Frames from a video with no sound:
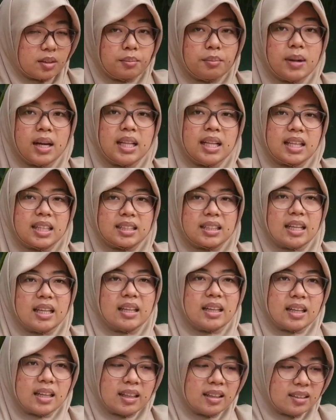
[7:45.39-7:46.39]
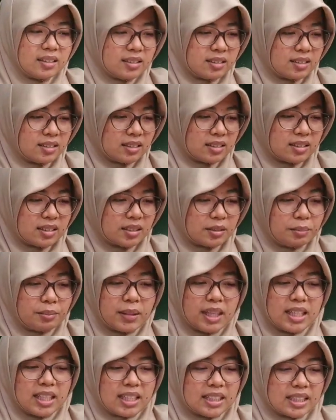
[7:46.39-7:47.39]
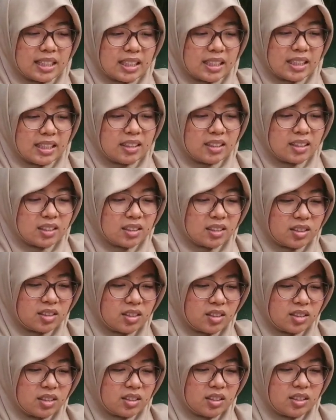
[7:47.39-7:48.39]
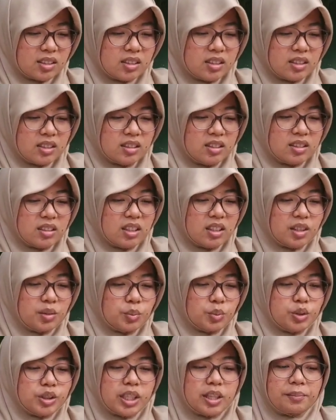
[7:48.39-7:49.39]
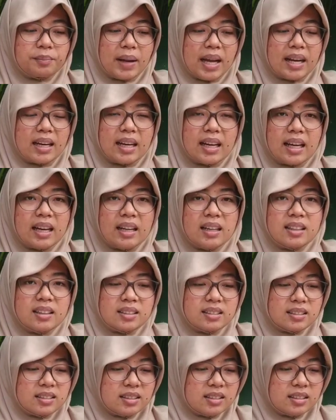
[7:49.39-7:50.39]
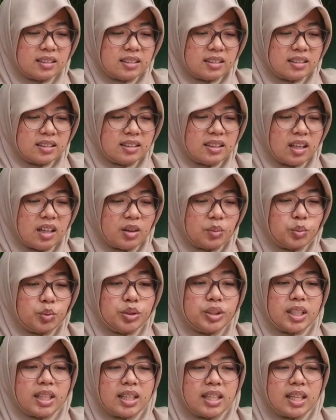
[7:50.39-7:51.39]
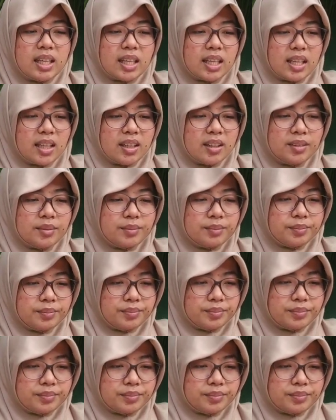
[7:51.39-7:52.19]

kembali ke tanah, kembali ke tanah, dalam hujan panah, dalam hujan darah.